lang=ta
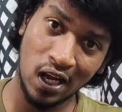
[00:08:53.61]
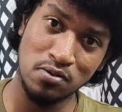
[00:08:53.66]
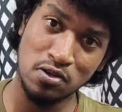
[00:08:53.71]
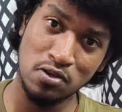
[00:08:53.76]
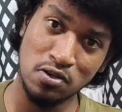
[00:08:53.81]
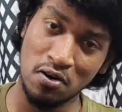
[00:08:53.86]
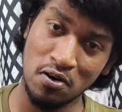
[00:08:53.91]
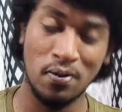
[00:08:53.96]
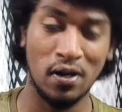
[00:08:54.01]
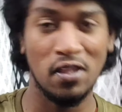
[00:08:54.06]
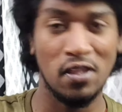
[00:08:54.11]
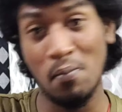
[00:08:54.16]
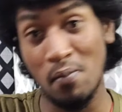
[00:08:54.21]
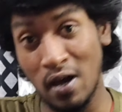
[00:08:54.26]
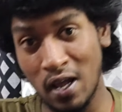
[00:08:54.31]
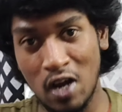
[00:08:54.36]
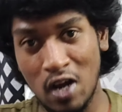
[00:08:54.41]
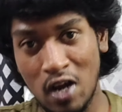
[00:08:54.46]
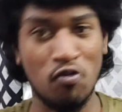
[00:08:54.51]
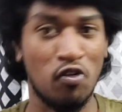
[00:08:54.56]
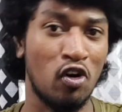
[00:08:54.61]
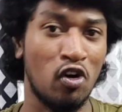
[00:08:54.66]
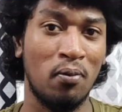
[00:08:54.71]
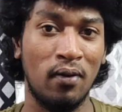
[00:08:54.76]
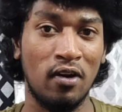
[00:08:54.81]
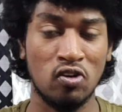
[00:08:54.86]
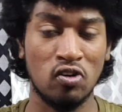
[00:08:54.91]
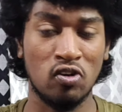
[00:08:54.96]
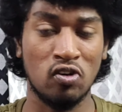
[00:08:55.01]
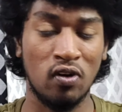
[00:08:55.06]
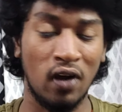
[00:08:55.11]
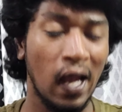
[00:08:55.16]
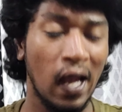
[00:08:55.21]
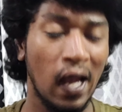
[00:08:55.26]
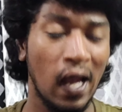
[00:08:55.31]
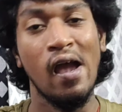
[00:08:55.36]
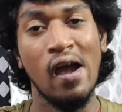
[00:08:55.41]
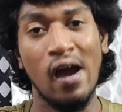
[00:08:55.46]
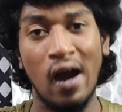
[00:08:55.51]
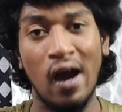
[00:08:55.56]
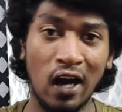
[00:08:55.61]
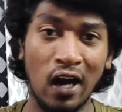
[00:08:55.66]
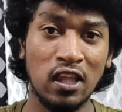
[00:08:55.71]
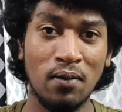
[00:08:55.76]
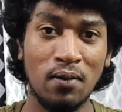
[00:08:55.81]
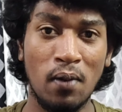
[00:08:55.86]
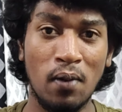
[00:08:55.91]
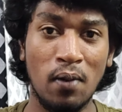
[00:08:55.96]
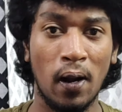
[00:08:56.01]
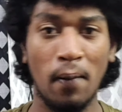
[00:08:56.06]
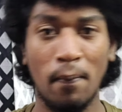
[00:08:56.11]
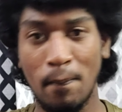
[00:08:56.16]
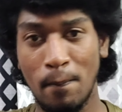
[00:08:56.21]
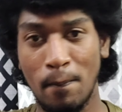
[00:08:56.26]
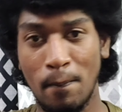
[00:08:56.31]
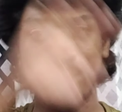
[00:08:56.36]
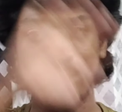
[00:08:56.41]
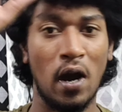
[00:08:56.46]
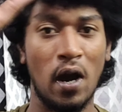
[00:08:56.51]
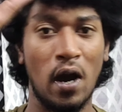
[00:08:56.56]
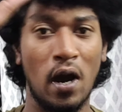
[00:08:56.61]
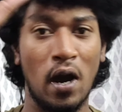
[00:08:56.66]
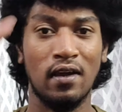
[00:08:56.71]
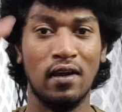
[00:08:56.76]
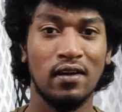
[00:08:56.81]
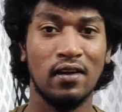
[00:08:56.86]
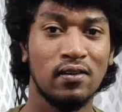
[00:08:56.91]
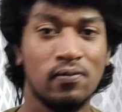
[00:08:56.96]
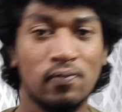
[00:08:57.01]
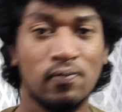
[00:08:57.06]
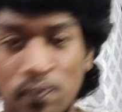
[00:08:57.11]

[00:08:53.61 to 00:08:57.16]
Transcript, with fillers: மறக்காம செக் பார்த்து மறக்காம ஃபாலோ பண்ணி வச்சுக்கோங்க அடுத்த மீப்பலாம் பாய்